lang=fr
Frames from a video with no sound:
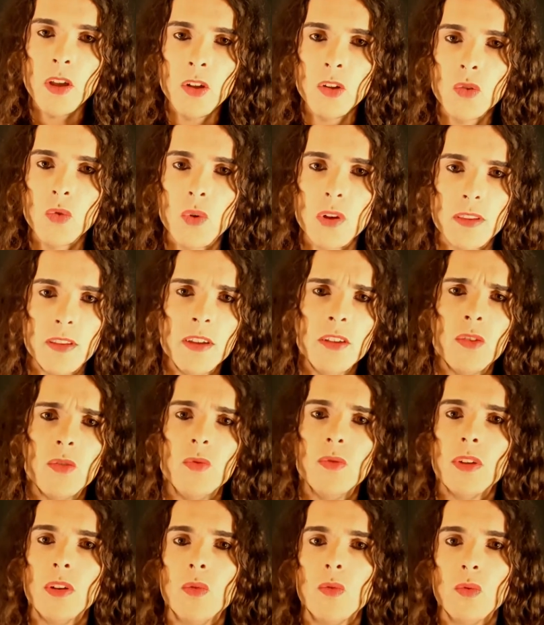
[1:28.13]
Trois actes que
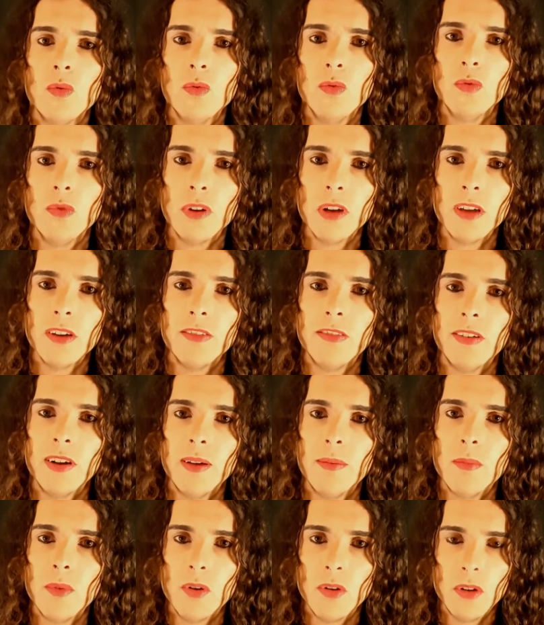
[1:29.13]
nous allons couvrir
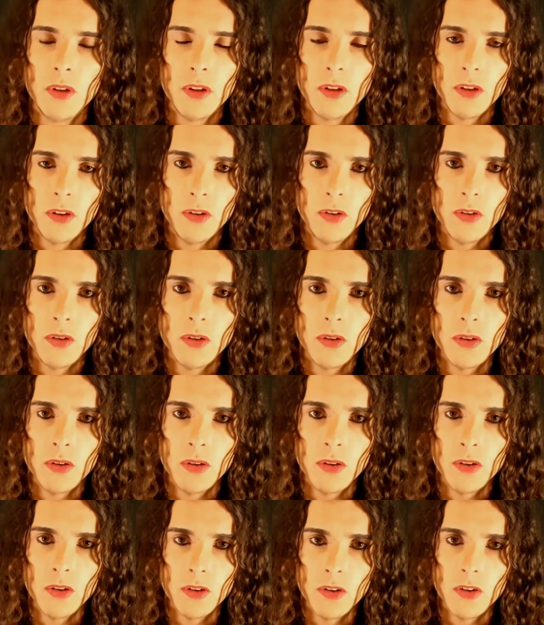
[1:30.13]
vraiment
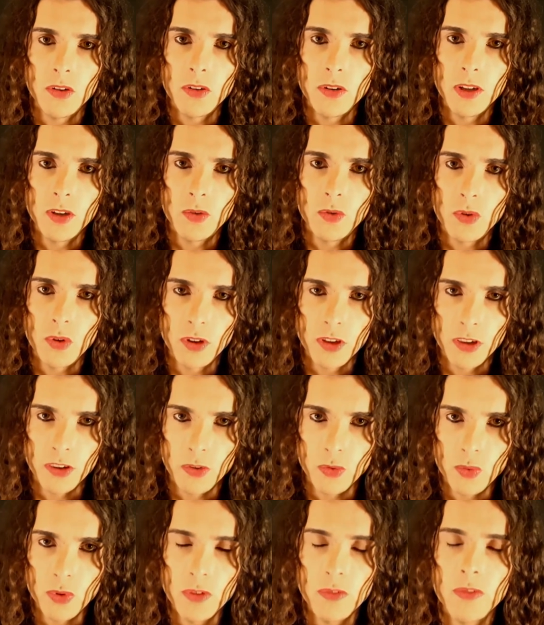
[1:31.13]
dans, dans les cours qui
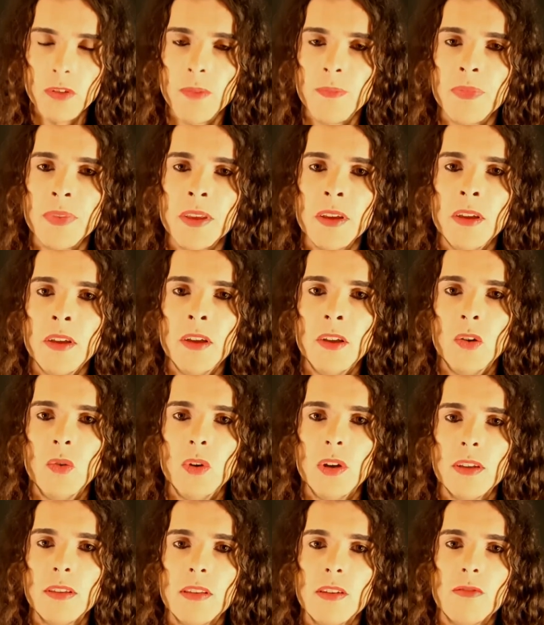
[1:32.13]
suivent.
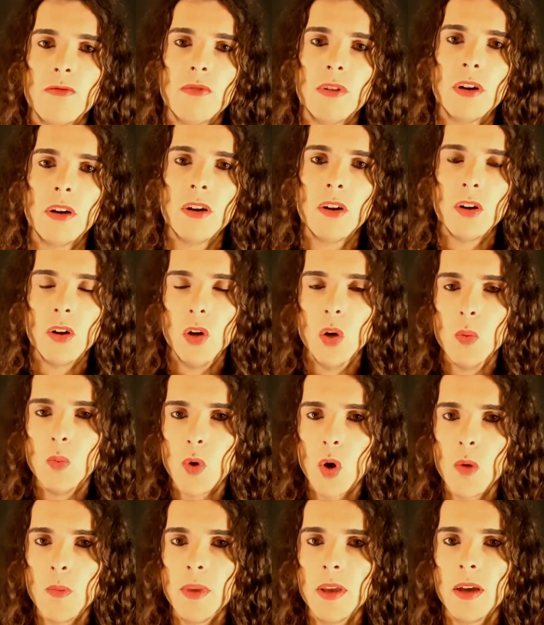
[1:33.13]
Donc à savoir le
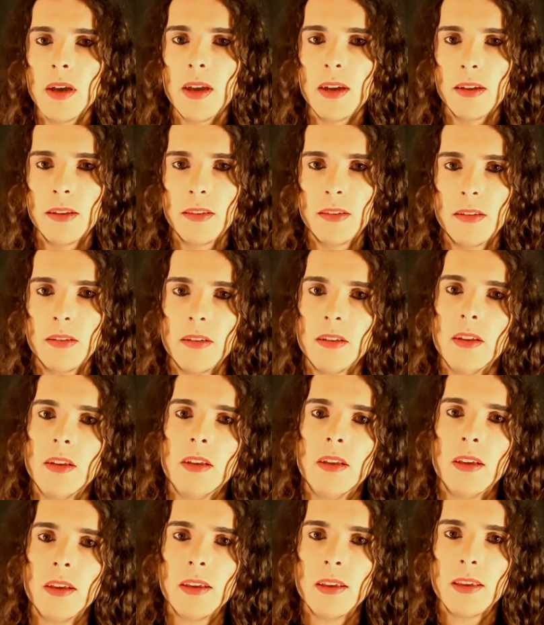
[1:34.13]
premier acte
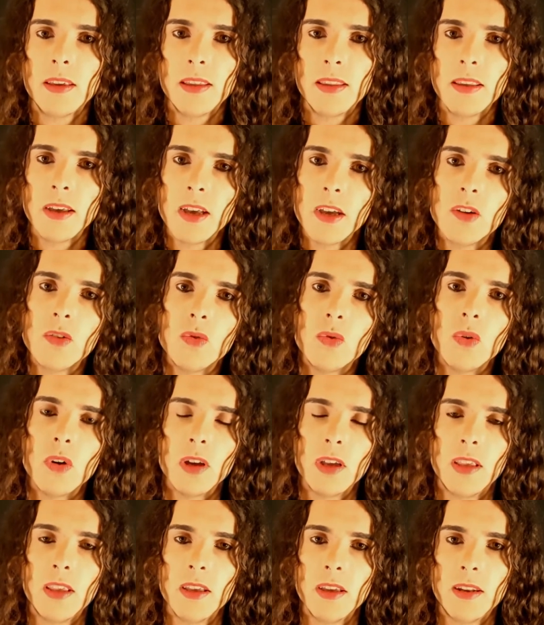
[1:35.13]
qui est très court
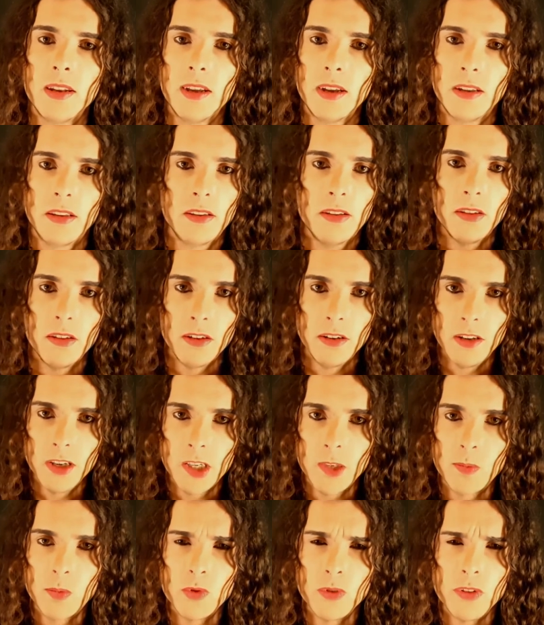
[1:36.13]
et qui est un acte
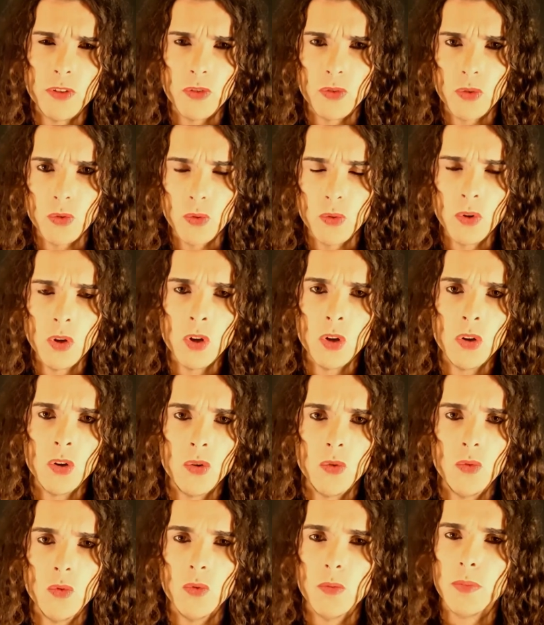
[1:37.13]
d'exposition
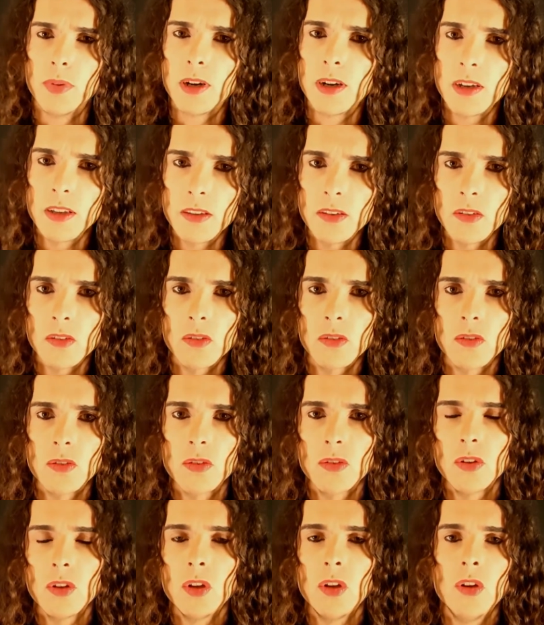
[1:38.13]
où on
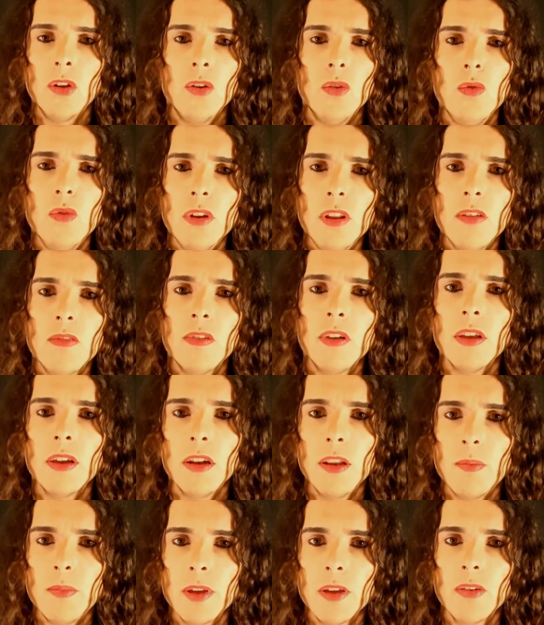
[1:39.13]
présente l'univers,
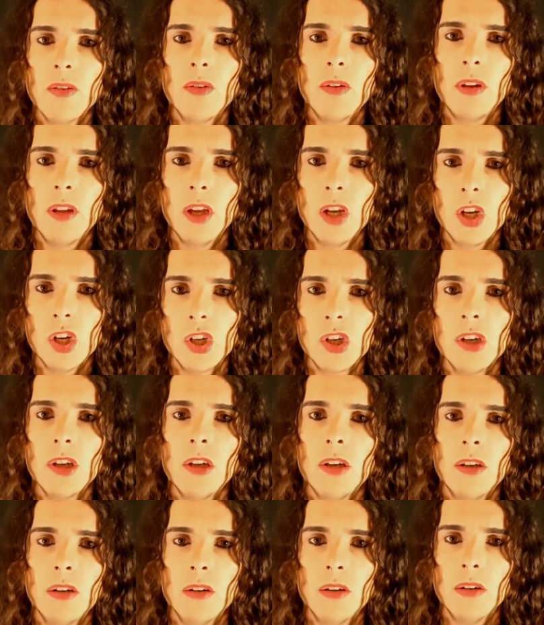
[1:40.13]
les personnages,
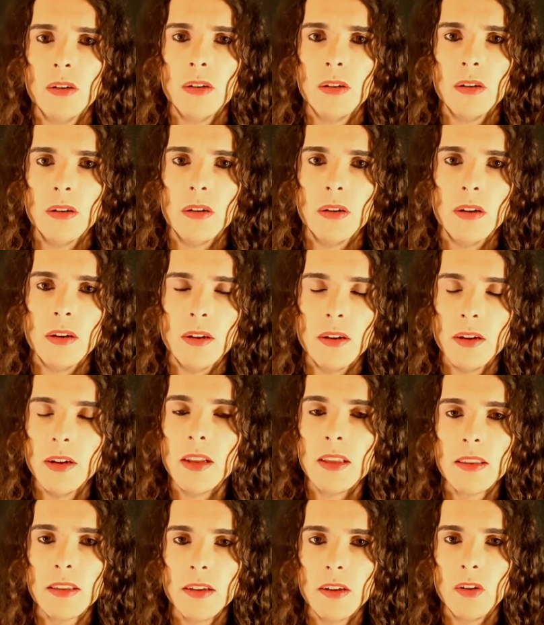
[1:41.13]
euh,
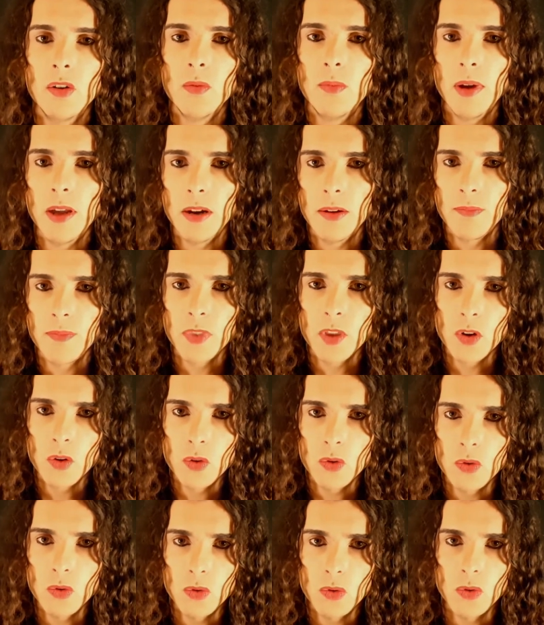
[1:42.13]
l'intrigue globale
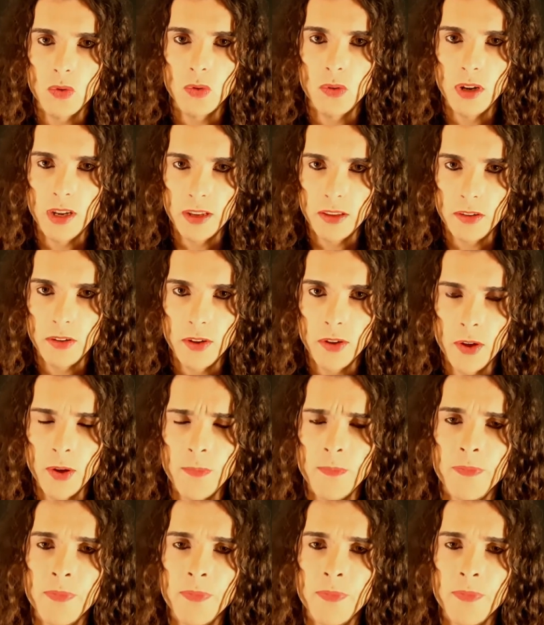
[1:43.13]
au lecteur.